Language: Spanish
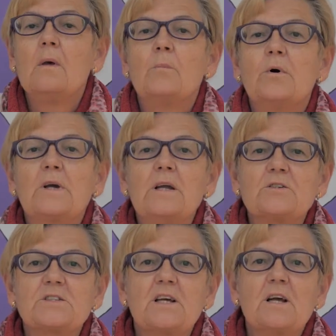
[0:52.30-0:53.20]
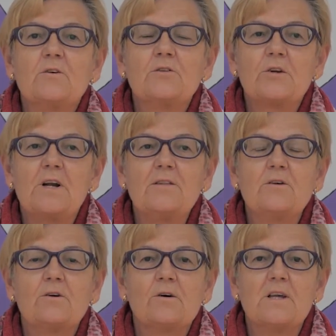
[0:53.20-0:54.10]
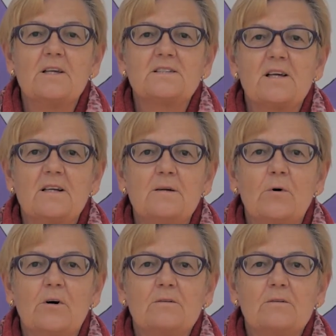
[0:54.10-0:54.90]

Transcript: Porque nos siguen controlando con quién salimos.